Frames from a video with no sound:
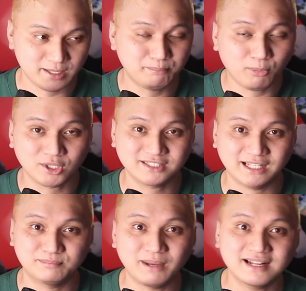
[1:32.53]

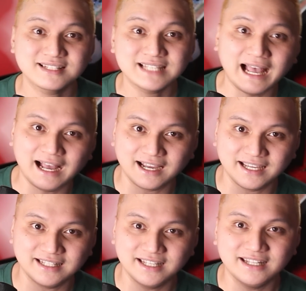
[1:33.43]
important para sa
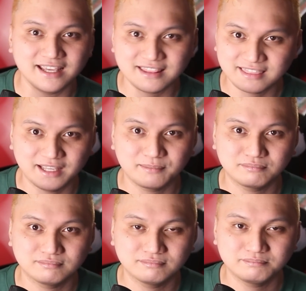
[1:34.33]
akin. And I think
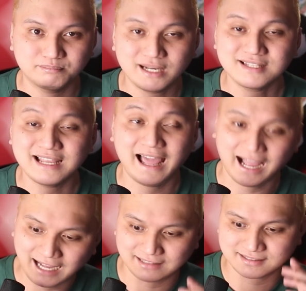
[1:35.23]
para sa
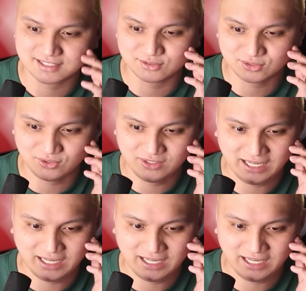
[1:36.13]
lahat, sa totoo